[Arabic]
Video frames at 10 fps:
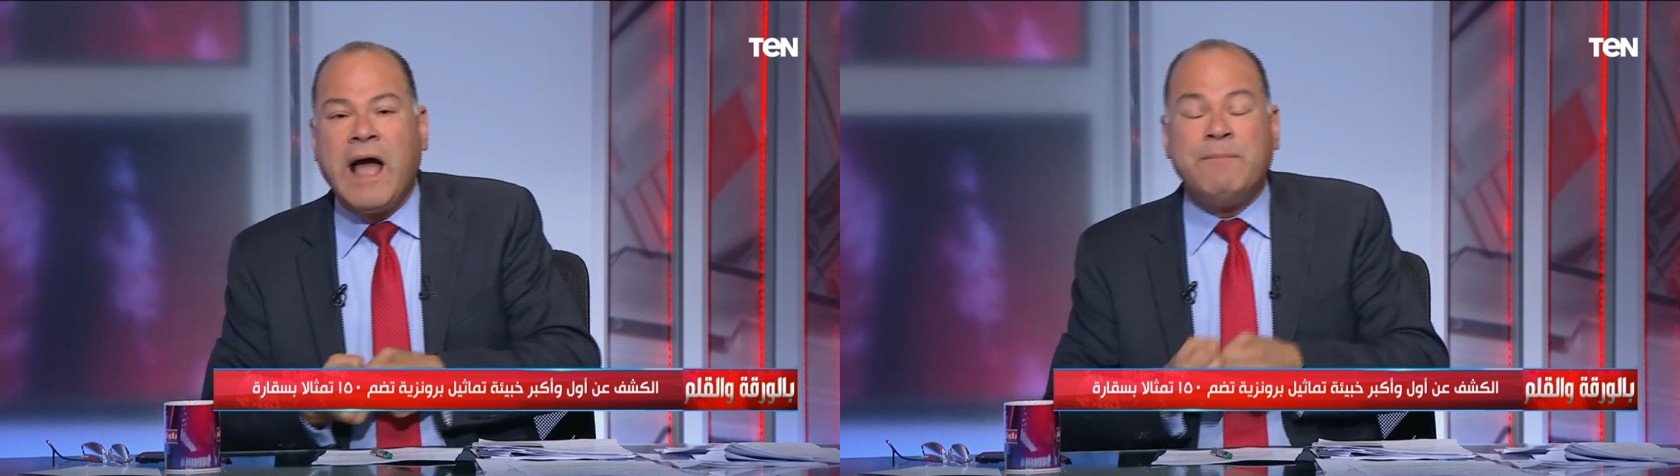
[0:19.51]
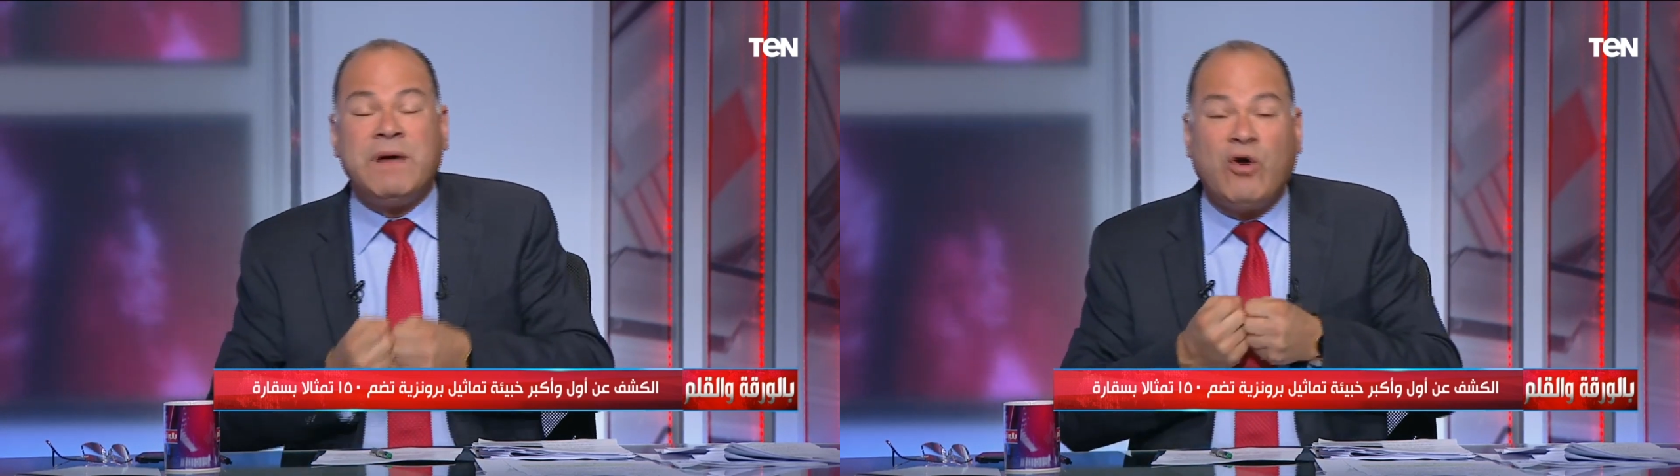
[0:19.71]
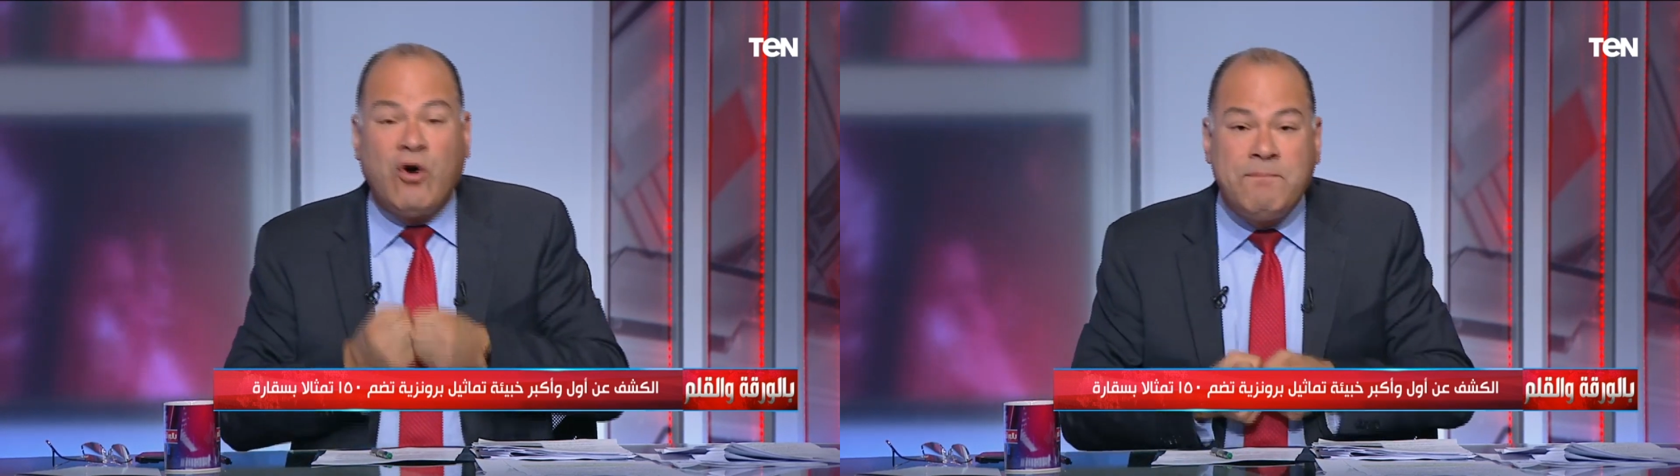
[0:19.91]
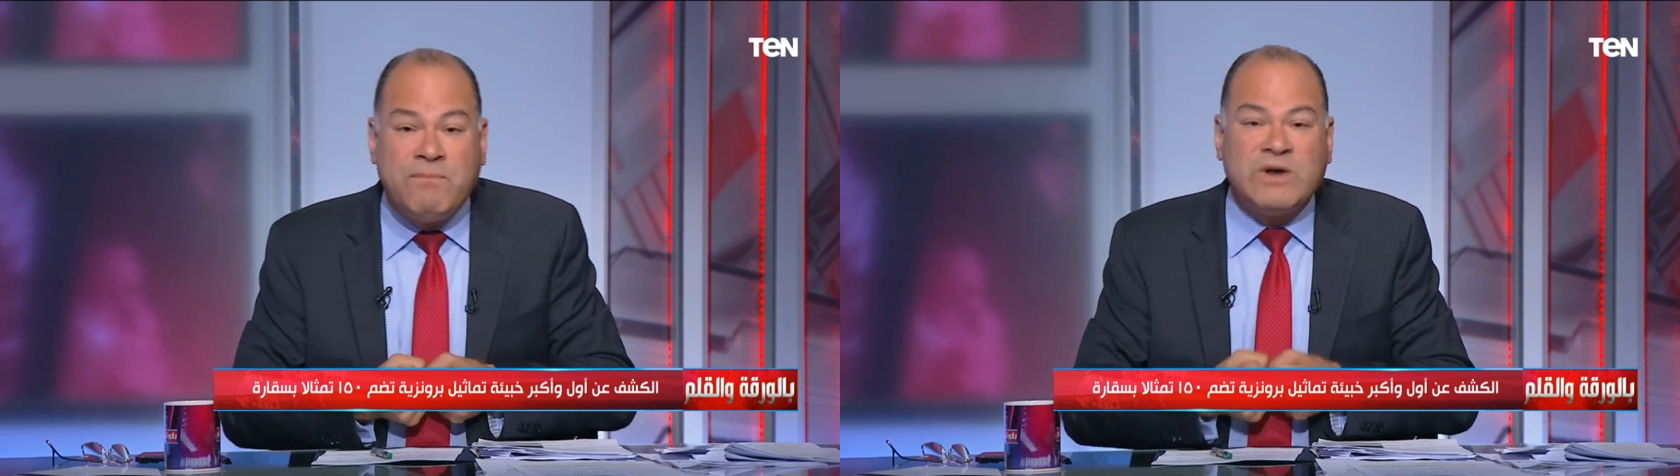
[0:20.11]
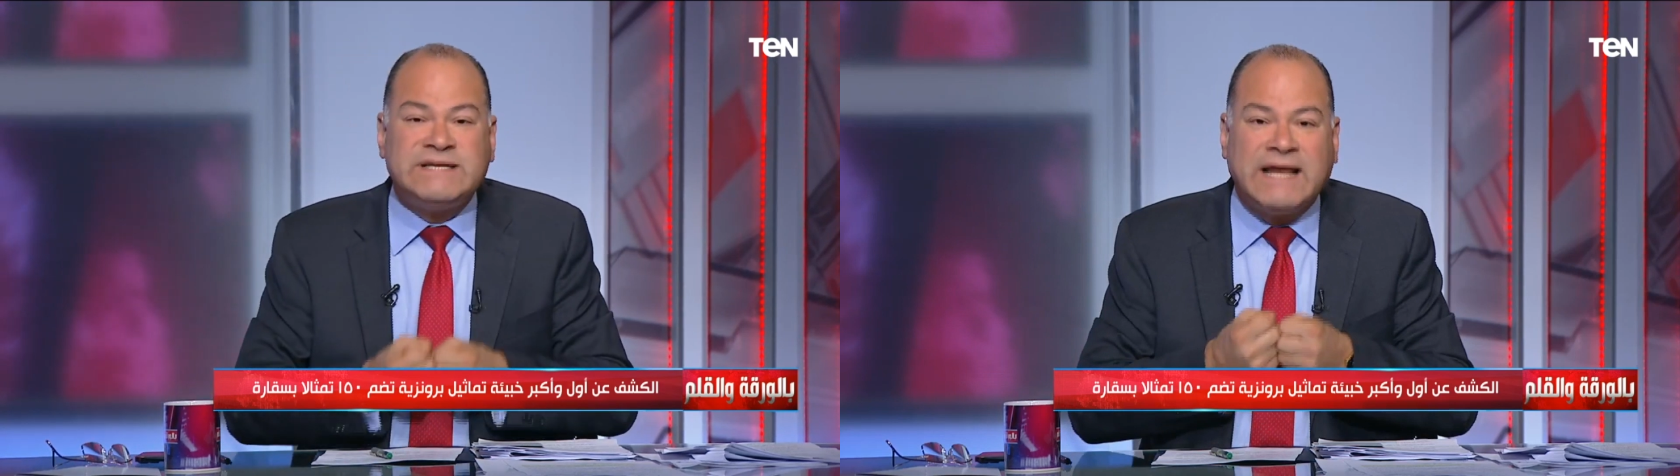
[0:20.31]
اما
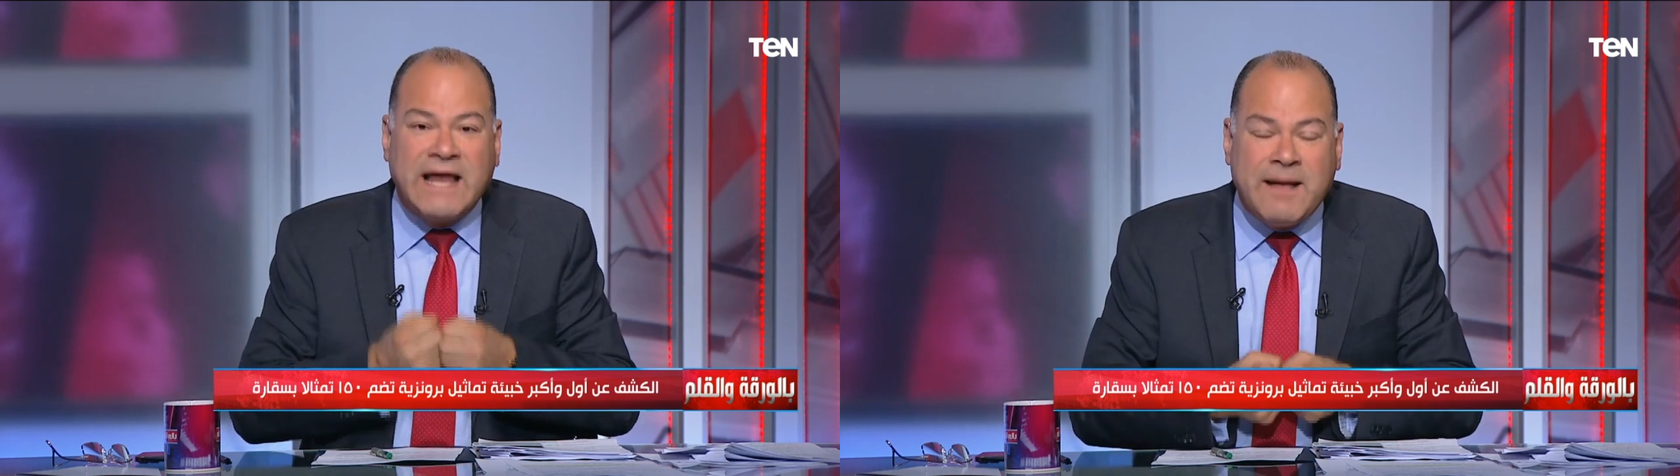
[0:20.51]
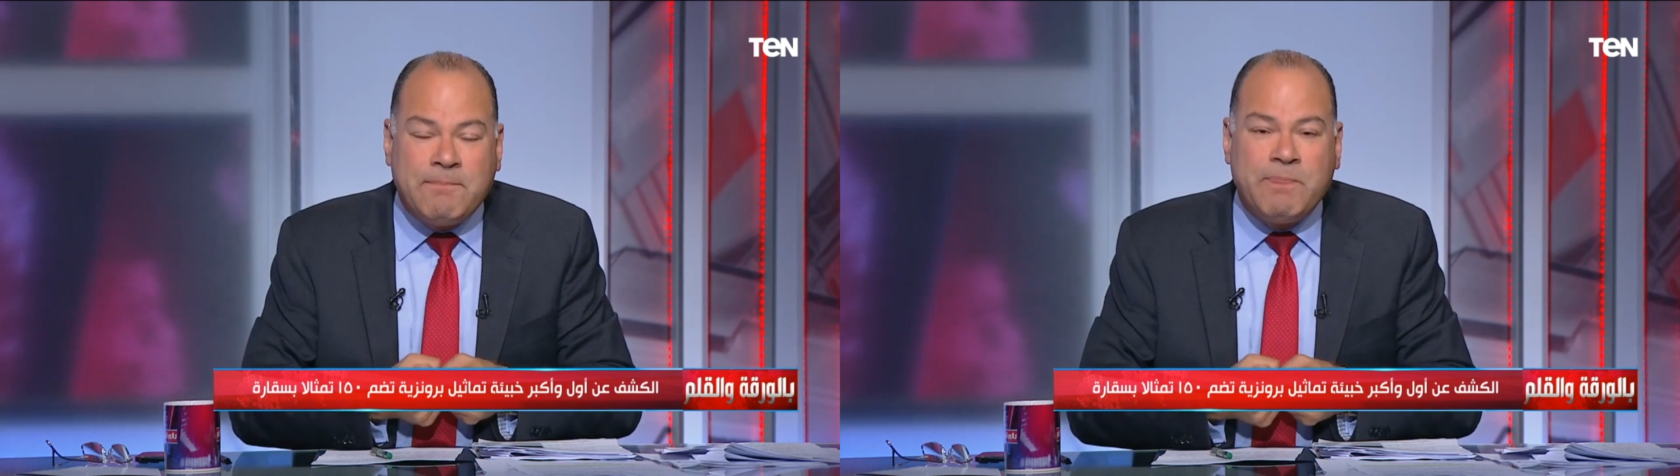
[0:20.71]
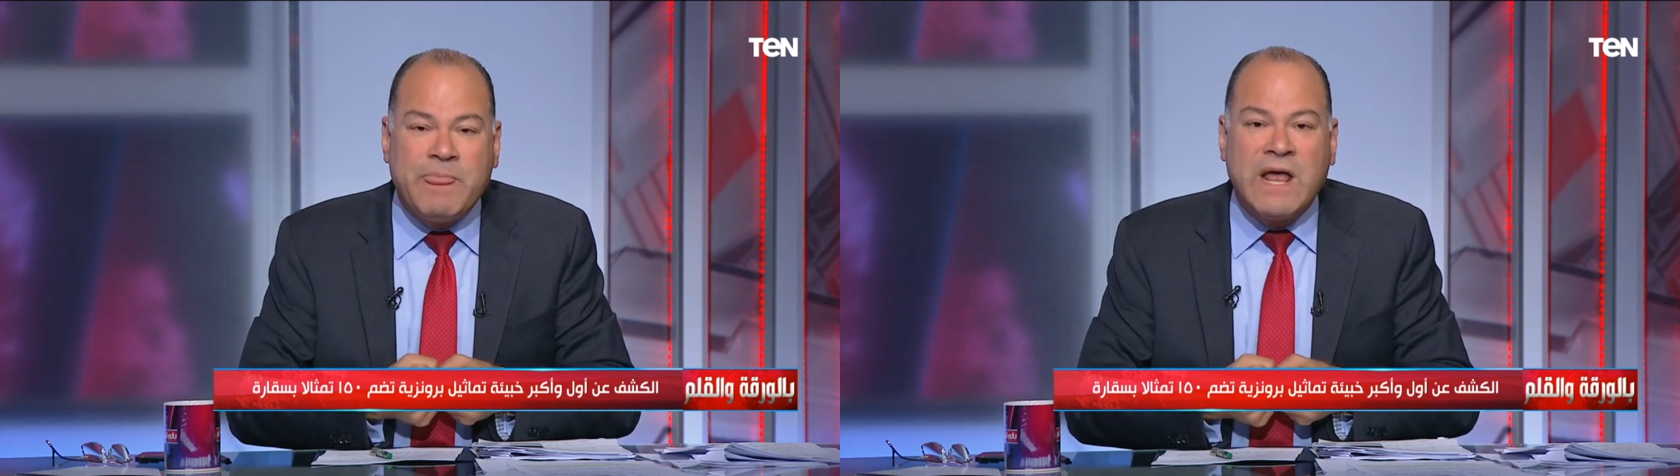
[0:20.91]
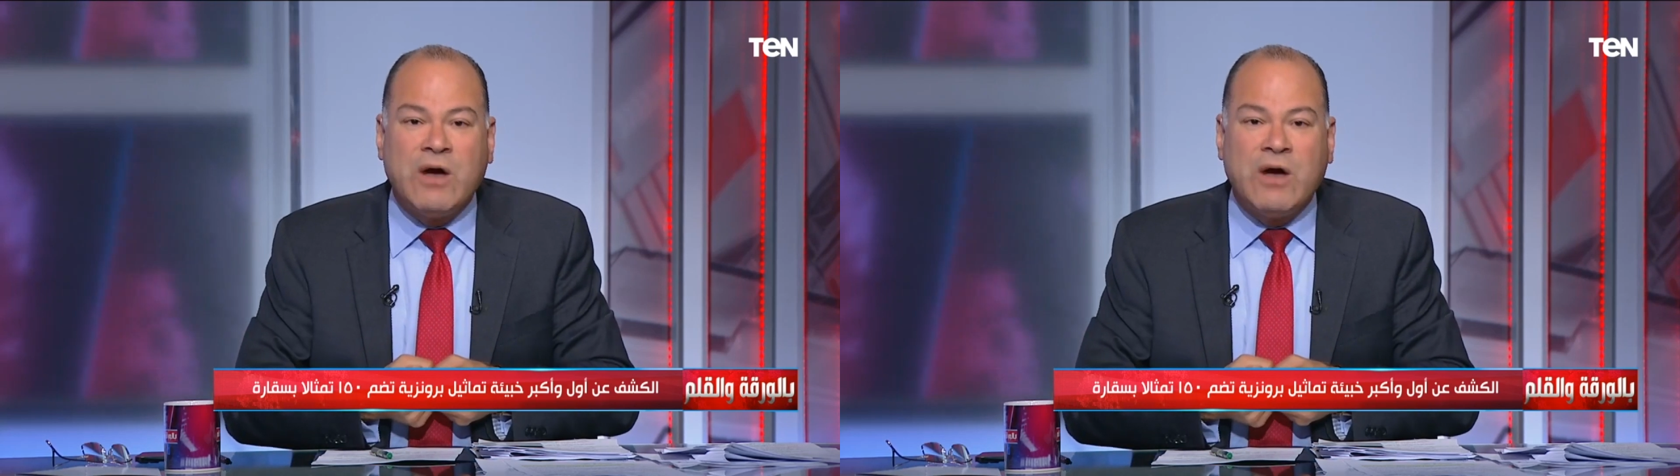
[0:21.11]
الحب والسلام